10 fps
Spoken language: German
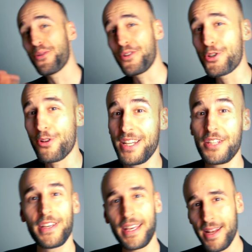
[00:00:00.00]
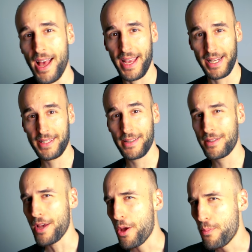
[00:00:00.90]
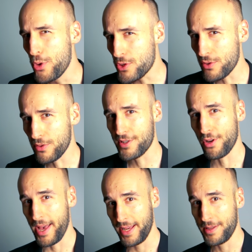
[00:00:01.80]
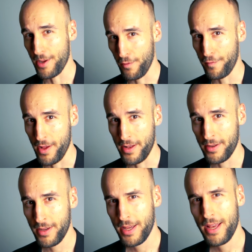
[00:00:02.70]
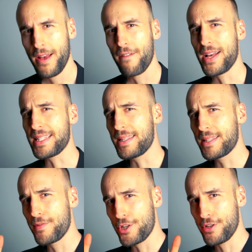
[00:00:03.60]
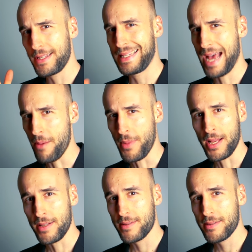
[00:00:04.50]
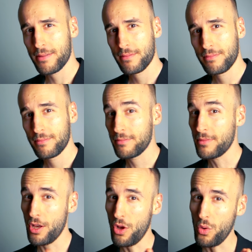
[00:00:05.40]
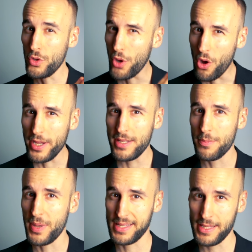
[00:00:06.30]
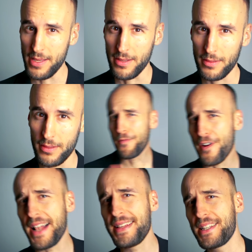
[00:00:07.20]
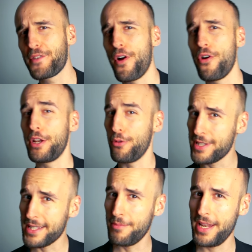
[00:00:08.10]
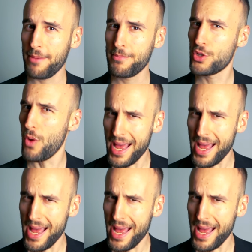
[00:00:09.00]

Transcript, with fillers: so unschuldig wie Kinder eigentlich sind, müsste uns doch eigentlich auffallen. Was ist zwischen damals und heute passiert? Warum verhalten sich Frauen in unserem Leben so